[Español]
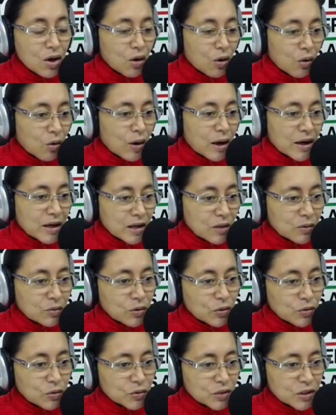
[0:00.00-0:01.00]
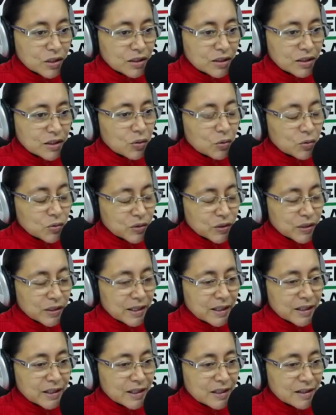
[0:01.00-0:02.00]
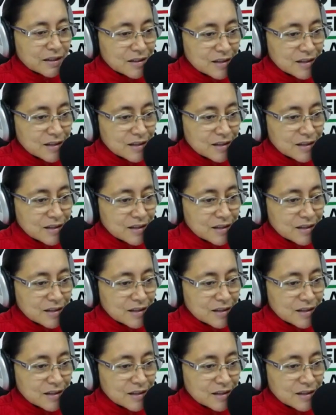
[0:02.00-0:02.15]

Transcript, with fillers: o hay algunos docentes que consideran que